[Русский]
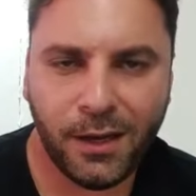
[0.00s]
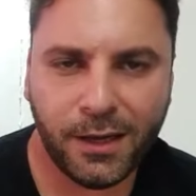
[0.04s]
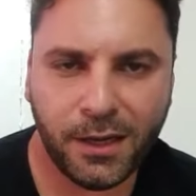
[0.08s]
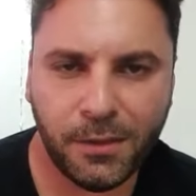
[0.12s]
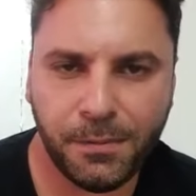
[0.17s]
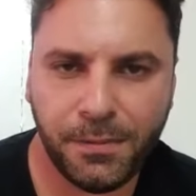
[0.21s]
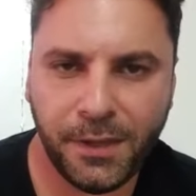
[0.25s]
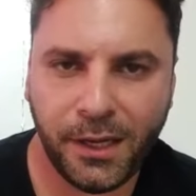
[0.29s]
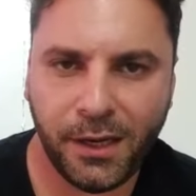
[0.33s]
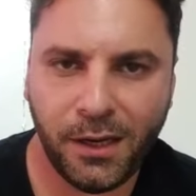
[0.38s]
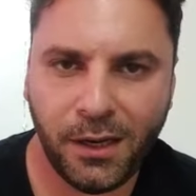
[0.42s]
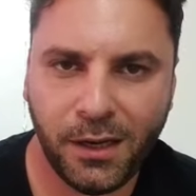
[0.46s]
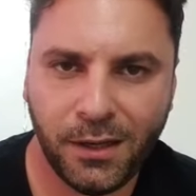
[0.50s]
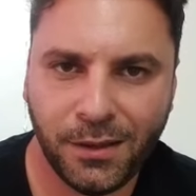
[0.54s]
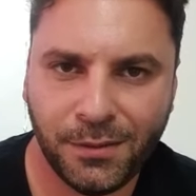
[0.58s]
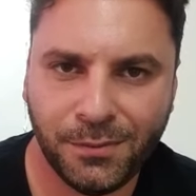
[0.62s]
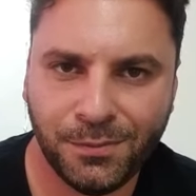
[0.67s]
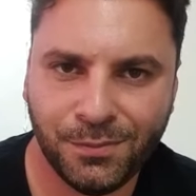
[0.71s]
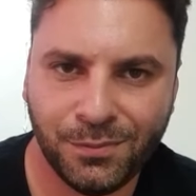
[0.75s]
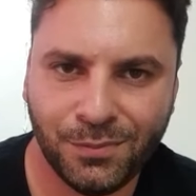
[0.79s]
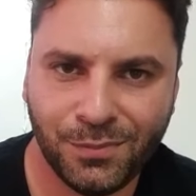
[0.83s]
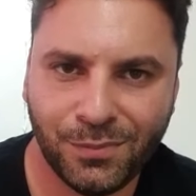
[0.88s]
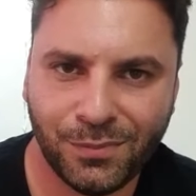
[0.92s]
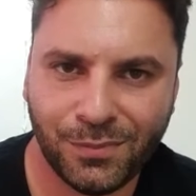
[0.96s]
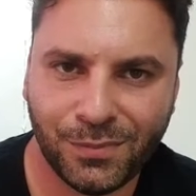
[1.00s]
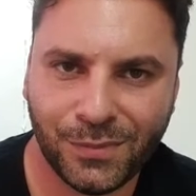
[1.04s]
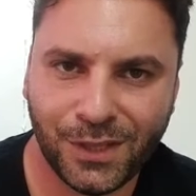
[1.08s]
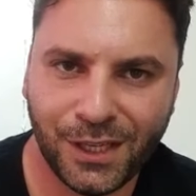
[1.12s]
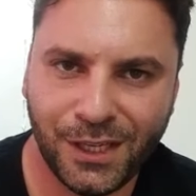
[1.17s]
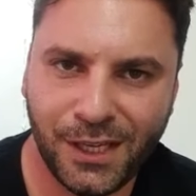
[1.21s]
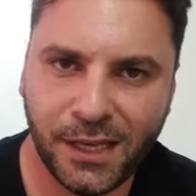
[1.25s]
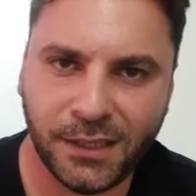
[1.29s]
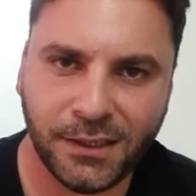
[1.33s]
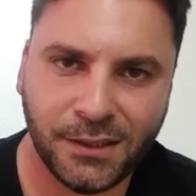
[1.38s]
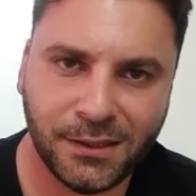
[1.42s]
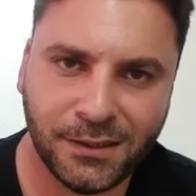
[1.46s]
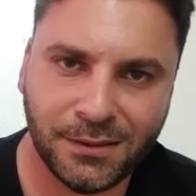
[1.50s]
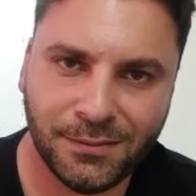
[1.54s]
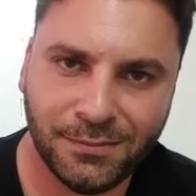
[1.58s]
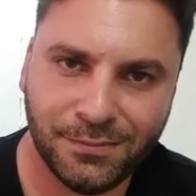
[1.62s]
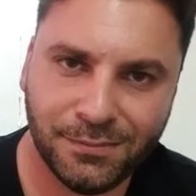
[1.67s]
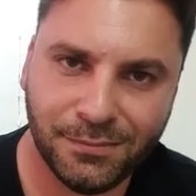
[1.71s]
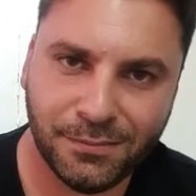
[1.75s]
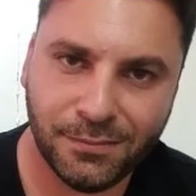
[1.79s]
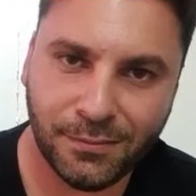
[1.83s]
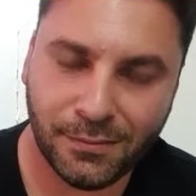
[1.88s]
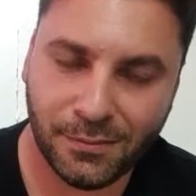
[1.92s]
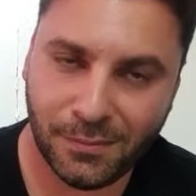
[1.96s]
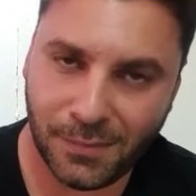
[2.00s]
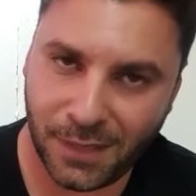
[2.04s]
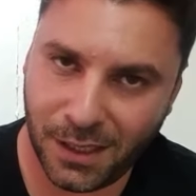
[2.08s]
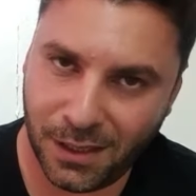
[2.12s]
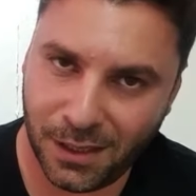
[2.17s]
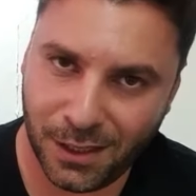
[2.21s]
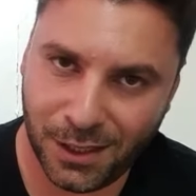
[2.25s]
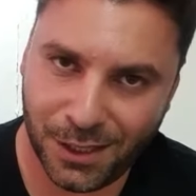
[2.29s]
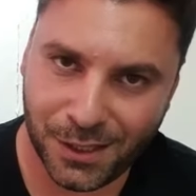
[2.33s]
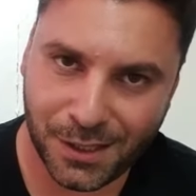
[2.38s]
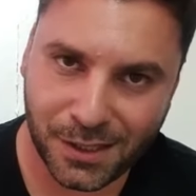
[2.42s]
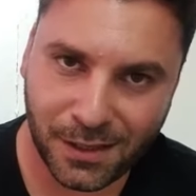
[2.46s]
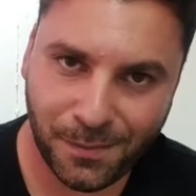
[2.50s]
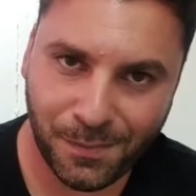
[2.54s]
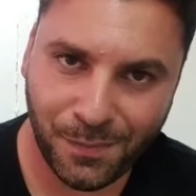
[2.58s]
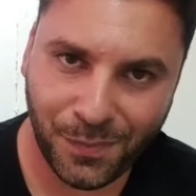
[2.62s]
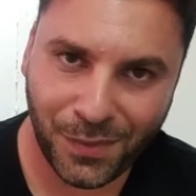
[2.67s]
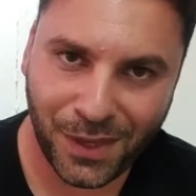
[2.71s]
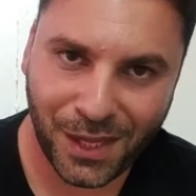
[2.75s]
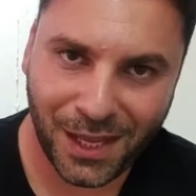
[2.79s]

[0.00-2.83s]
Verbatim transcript: лекабель, get на английском.